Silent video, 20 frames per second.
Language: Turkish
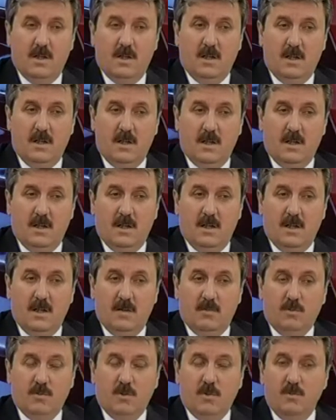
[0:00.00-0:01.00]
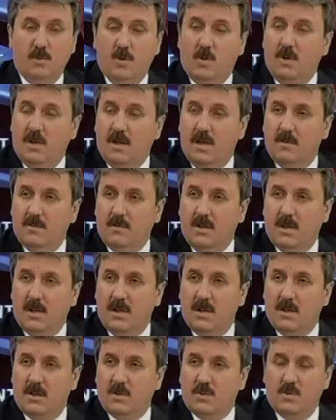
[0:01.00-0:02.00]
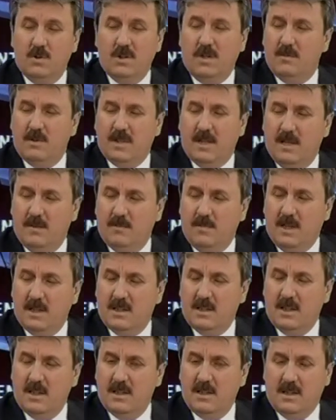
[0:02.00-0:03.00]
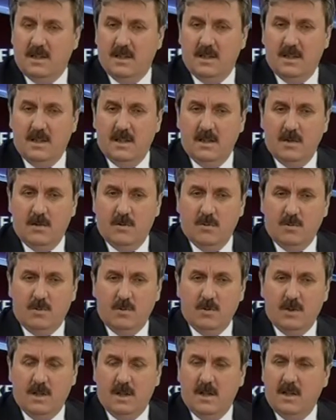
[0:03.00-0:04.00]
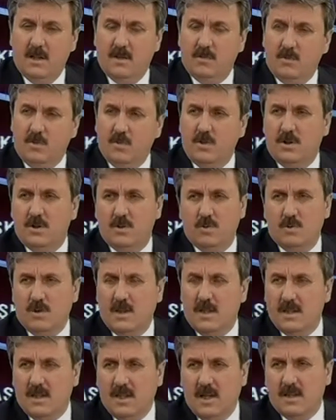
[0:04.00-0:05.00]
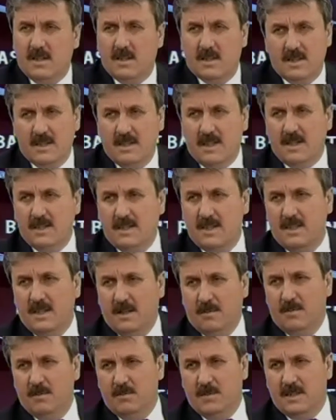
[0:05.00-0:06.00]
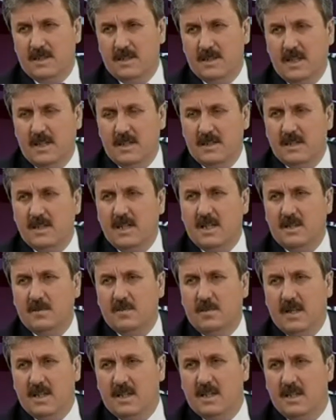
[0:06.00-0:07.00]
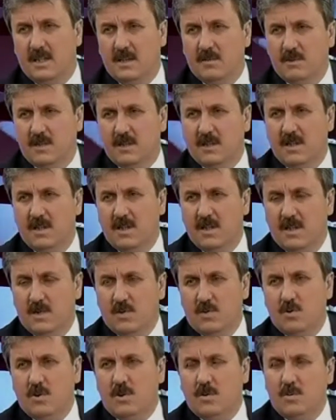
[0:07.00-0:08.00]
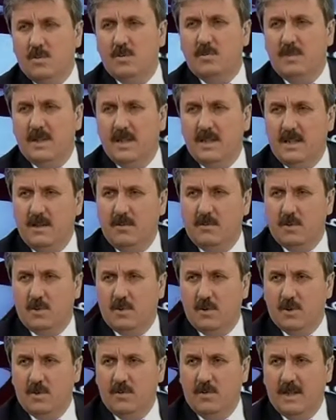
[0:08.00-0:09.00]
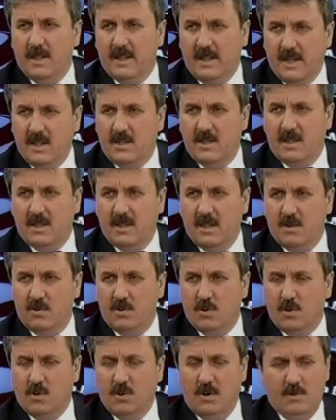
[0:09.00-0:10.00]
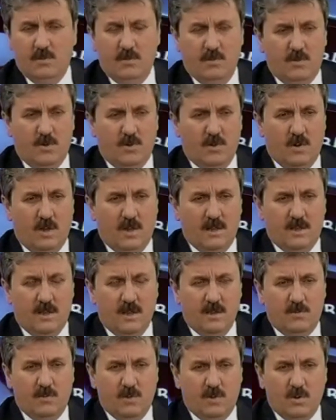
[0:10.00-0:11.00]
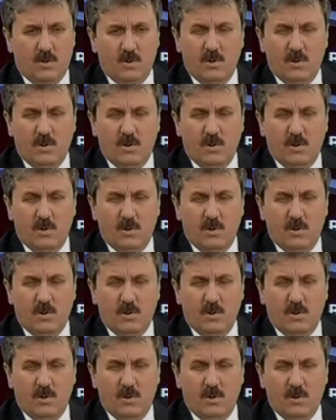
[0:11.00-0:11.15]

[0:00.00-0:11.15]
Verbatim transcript: Ee, bunu bir ön alma, gündeme gelme adına değil. Burada bu işin üzerinden artık siyaset yapılmasın. Yani siyasi partilerimiz çünkü bu milli bir konu ve gerçekten çok önemli bir konu, hassas bir Aslında konu.